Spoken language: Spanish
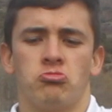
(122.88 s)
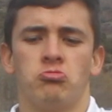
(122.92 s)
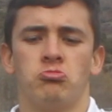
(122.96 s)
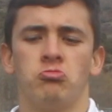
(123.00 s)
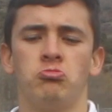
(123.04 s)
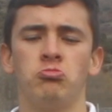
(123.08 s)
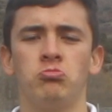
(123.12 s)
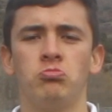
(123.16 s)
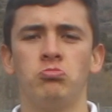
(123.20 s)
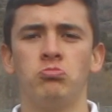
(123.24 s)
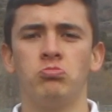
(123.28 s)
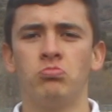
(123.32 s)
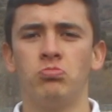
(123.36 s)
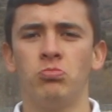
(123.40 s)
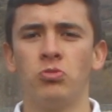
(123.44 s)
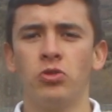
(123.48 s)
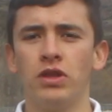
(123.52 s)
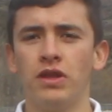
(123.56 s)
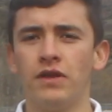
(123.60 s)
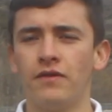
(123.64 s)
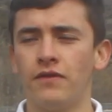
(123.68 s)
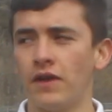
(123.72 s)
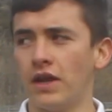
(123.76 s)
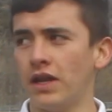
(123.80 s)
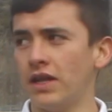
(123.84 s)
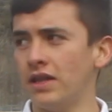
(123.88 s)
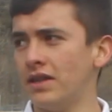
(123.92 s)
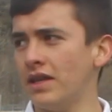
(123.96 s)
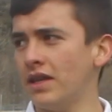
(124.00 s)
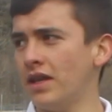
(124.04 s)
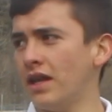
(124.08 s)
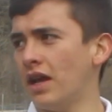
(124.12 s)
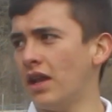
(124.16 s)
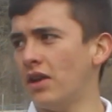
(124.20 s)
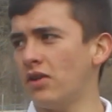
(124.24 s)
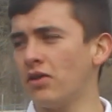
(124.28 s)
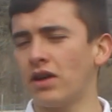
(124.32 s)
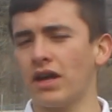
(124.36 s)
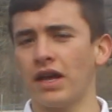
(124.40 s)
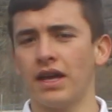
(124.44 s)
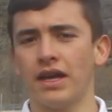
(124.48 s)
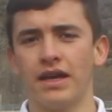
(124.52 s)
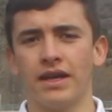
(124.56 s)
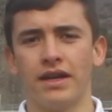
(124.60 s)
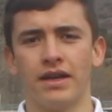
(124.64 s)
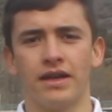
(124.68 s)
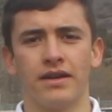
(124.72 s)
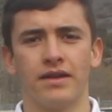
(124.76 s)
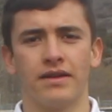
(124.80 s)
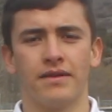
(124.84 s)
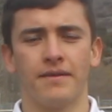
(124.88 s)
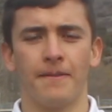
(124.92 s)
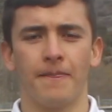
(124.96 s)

Mm, muy diferente a lo que,